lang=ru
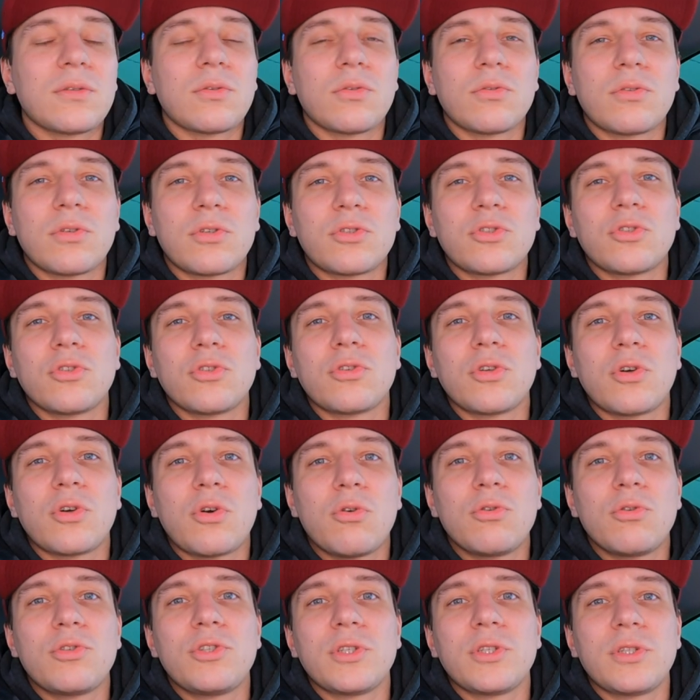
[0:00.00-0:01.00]
кто-то что-то
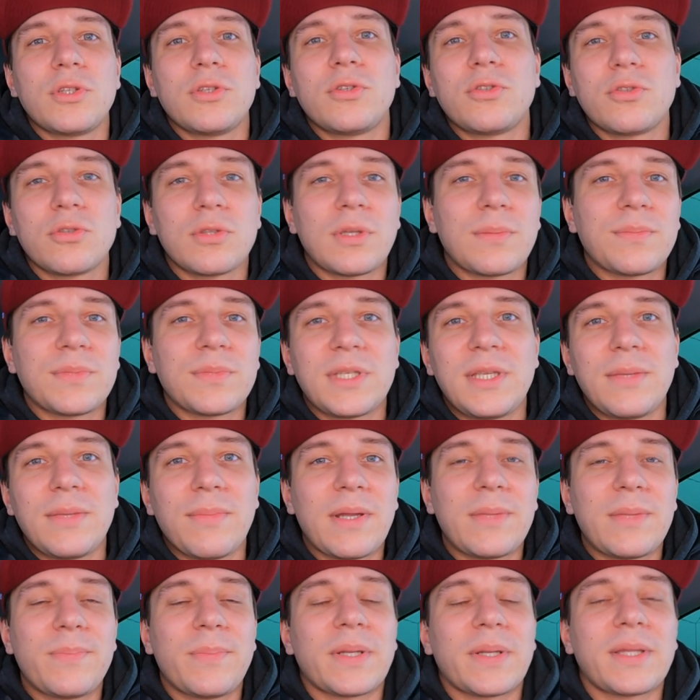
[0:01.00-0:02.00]
хочет еще там
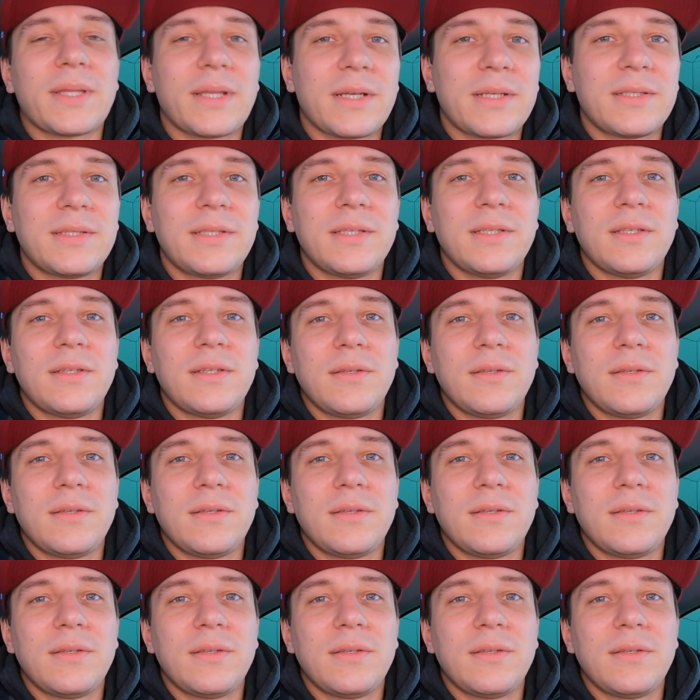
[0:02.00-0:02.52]
снимать про такси,